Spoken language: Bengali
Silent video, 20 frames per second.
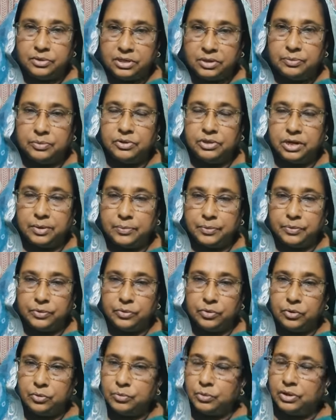জীবনযাপন
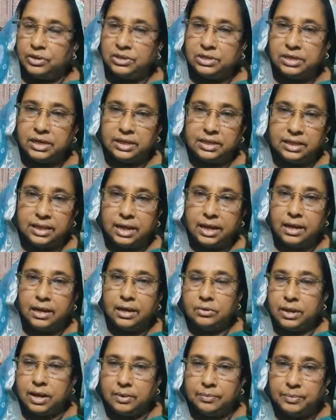করবো ইনশাল্লাহ
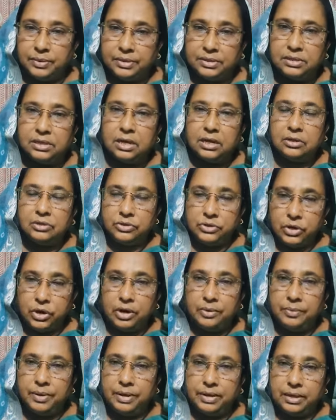খুদা হাফেজ
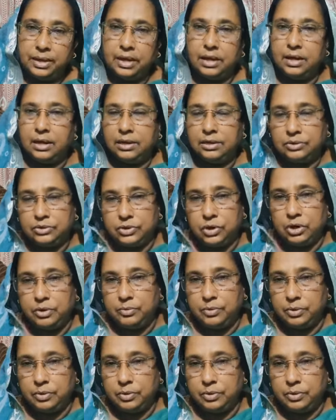জয় বাংলা জয়